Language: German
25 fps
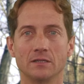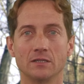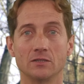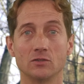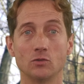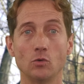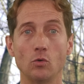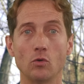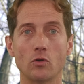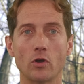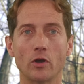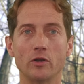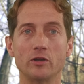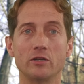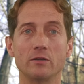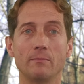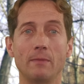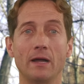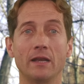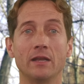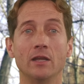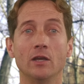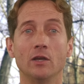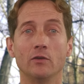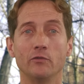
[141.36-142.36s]
So könnte
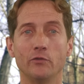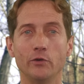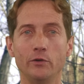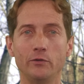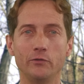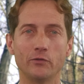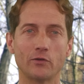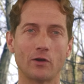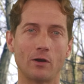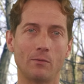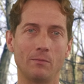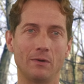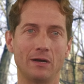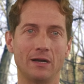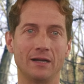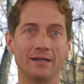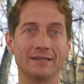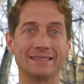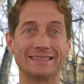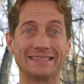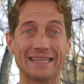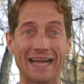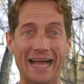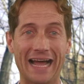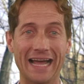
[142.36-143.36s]
man
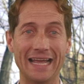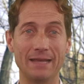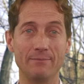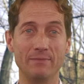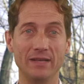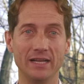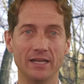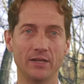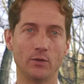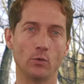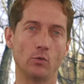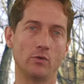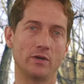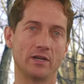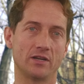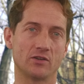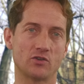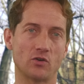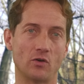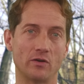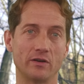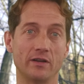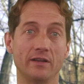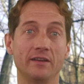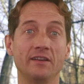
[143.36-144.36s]
5,3 Millionen
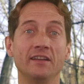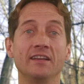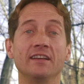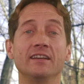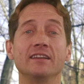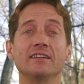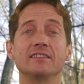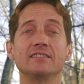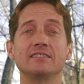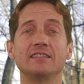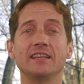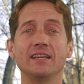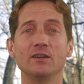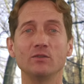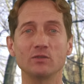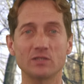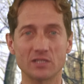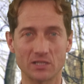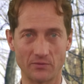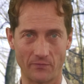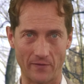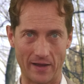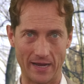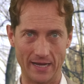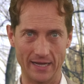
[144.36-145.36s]
Tonnen
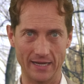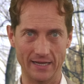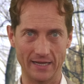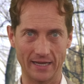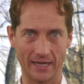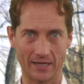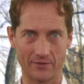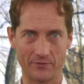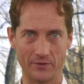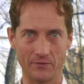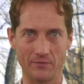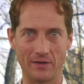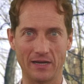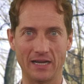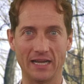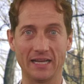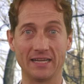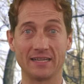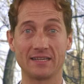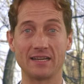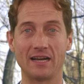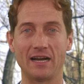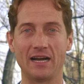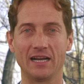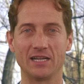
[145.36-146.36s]

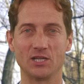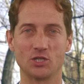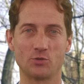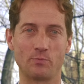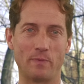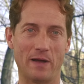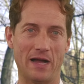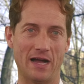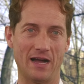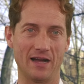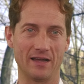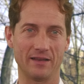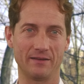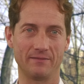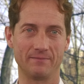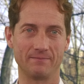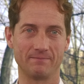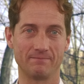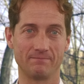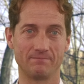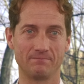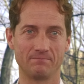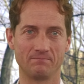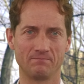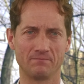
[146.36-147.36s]
CO2-Äquivalente einsparen.
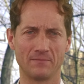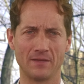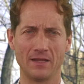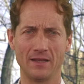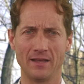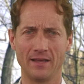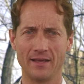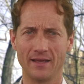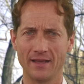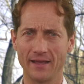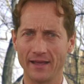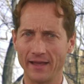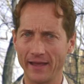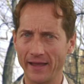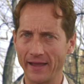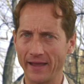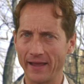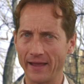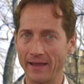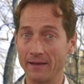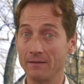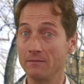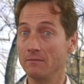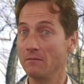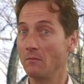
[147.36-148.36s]

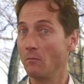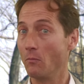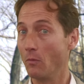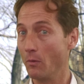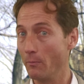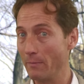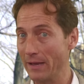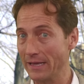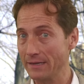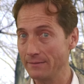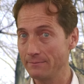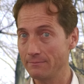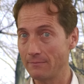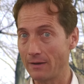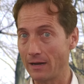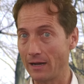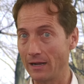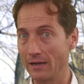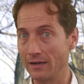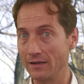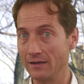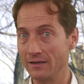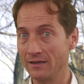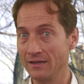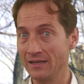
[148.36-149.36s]
Äh, Moment
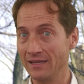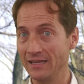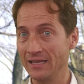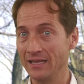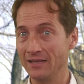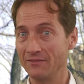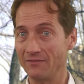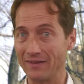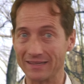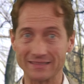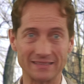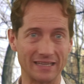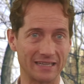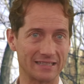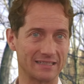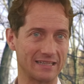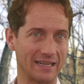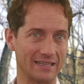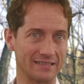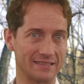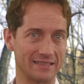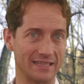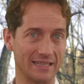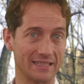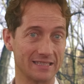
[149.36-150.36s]
mal, was hat
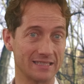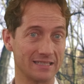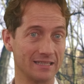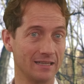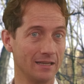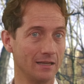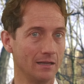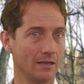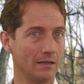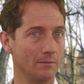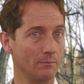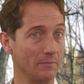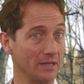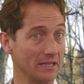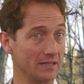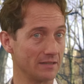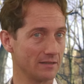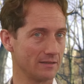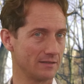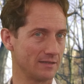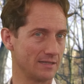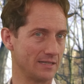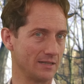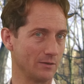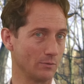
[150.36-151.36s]
das jetzt mit
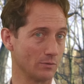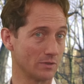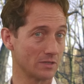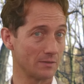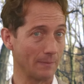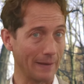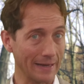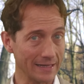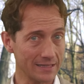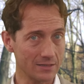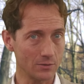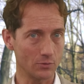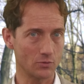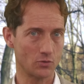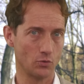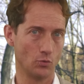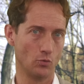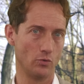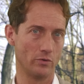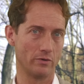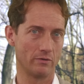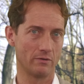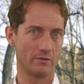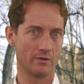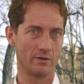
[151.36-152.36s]
CO2 zu
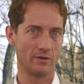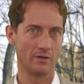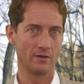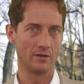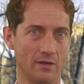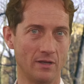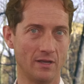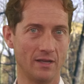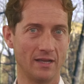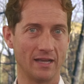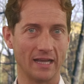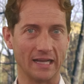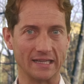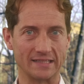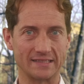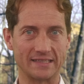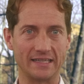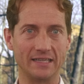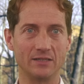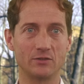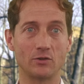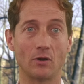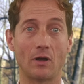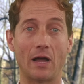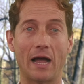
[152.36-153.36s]
tun? Es
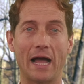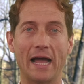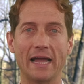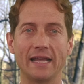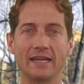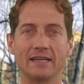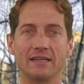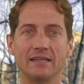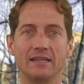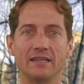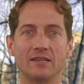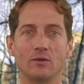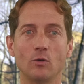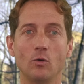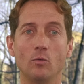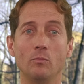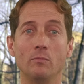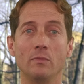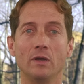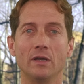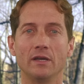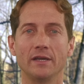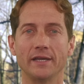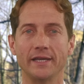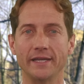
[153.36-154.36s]
ging doch eigentlich
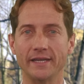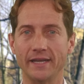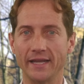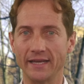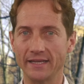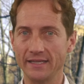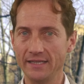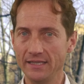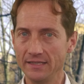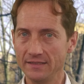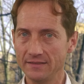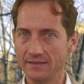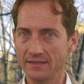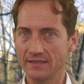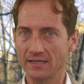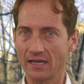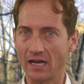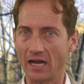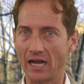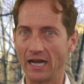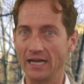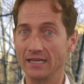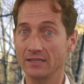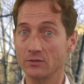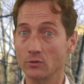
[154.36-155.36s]
um
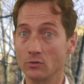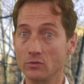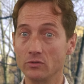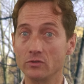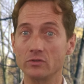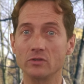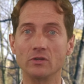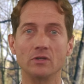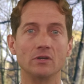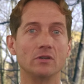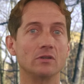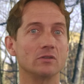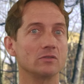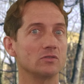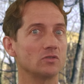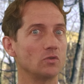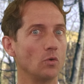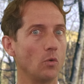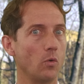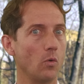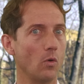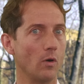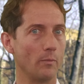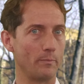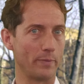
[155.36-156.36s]
Energiesicherheit und zu
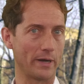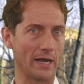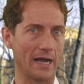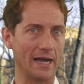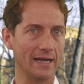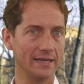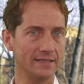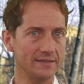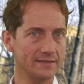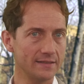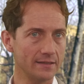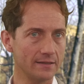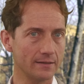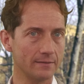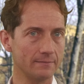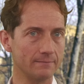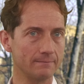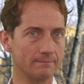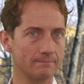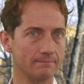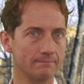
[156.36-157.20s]
hohe Preise.